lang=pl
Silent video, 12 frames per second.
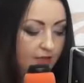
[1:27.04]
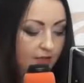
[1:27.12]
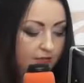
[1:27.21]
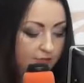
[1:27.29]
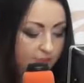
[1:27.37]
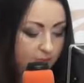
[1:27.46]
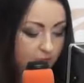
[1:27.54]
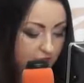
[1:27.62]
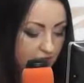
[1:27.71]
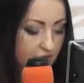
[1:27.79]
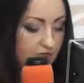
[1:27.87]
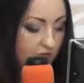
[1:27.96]
E, w
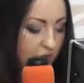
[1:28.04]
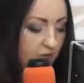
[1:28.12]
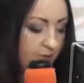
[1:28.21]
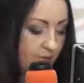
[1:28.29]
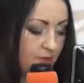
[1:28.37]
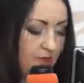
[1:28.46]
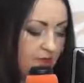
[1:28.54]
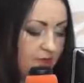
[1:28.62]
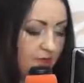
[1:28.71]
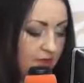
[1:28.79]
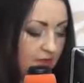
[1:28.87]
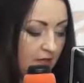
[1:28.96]
przeliczeniu na pełne
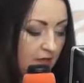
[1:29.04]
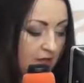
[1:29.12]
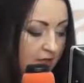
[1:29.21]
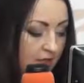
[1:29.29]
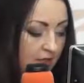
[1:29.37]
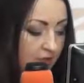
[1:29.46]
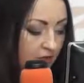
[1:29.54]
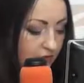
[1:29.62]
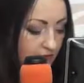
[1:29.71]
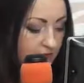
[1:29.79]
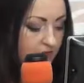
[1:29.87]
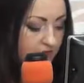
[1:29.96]
etaty. I to
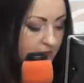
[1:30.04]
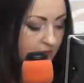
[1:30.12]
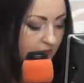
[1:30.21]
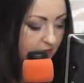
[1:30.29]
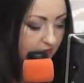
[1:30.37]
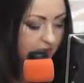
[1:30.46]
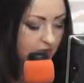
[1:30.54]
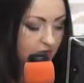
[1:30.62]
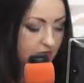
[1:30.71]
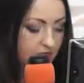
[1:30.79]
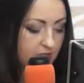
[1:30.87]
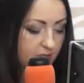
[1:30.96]
właśnie w sprawie
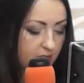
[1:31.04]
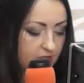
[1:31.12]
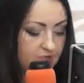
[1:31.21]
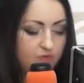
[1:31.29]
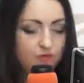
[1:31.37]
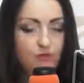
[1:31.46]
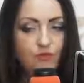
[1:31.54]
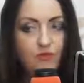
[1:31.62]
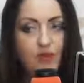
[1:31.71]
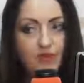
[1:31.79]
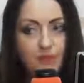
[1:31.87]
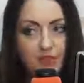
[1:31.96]
wynagrodzeń pracowników
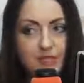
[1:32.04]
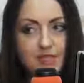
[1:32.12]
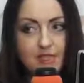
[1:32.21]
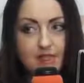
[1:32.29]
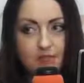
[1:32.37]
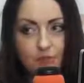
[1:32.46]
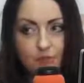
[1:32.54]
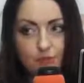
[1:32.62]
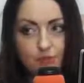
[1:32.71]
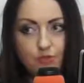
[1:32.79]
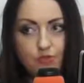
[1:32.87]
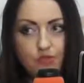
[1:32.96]
administracji i
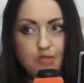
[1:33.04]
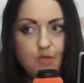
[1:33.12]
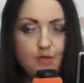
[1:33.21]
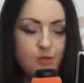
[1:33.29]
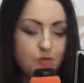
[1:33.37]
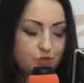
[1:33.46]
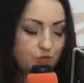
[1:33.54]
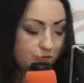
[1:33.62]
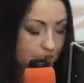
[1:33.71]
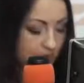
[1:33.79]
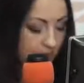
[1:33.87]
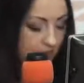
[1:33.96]
obsługi została na początku
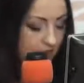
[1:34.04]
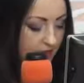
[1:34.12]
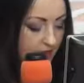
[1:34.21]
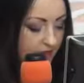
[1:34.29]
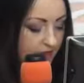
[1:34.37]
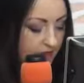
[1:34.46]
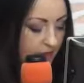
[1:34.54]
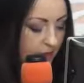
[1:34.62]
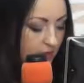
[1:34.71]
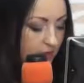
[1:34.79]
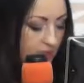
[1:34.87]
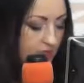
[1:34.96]
listopada e,
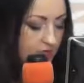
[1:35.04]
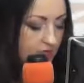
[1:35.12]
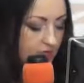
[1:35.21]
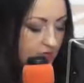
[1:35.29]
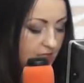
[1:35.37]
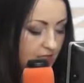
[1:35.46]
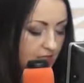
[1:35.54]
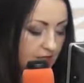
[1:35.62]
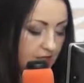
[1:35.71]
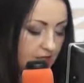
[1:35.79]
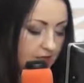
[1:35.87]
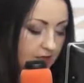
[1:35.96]
zwołana nadzwyczajna
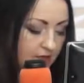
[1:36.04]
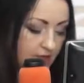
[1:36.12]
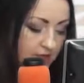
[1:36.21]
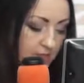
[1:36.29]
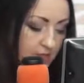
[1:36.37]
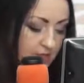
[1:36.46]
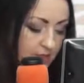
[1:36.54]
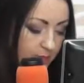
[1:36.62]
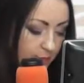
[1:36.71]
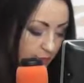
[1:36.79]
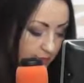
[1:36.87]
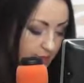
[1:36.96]
sesja Rady Miasta
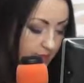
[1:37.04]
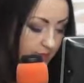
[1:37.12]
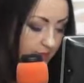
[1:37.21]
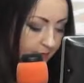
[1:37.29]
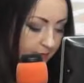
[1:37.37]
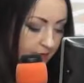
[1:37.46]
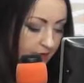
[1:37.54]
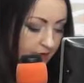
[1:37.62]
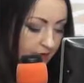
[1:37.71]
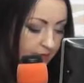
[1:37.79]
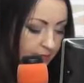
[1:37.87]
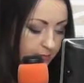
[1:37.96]
Płocka.
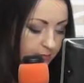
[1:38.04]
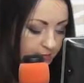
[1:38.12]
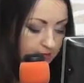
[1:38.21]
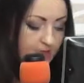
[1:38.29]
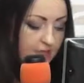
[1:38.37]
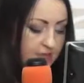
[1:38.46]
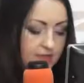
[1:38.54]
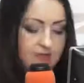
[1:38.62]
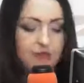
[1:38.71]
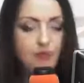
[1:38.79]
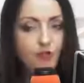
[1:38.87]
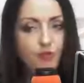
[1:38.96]
E, panie radny, z
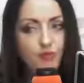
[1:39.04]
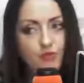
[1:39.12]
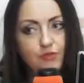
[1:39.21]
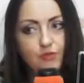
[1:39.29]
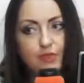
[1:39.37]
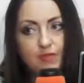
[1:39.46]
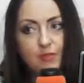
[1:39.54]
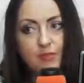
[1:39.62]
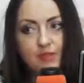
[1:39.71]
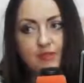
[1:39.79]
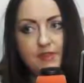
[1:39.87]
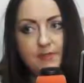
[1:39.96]
jakiego powodu radni
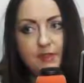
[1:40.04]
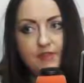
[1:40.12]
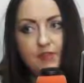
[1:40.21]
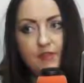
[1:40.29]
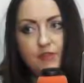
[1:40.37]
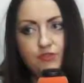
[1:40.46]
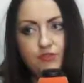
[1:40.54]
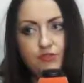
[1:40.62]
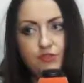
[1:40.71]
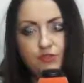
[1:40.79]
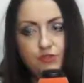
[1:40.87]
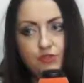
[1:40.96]
Prawa i
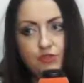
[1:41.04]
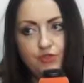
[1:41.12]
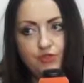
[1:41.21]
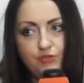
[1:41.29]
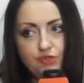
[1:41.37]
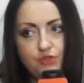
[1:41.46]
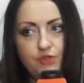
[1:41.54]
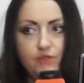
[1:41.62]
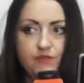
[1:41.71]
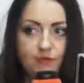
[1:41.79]
Sprawiedliwości złożyli wniosek o